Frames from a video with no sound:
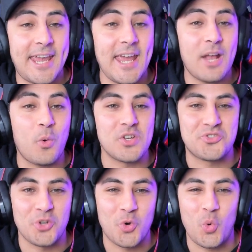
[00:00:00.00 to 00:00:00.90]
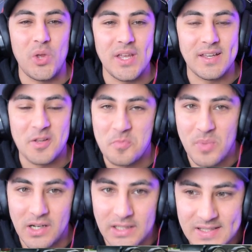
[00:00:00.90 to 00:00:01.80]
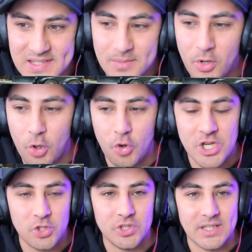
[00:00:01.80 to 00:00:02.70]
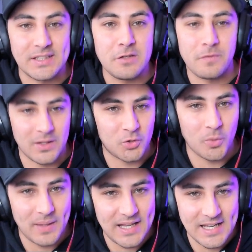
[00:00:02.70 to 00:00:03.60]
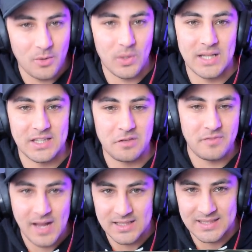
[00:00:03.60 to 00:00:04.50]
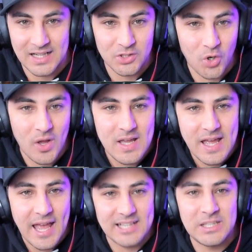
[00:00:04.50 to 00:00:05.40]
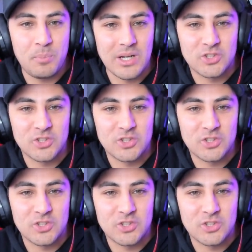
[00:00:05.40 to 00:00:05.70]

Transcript: Che è questo qui, bellissimo, oggetto 3D fatto bene, guardate che figata, tra l'altro è tipo un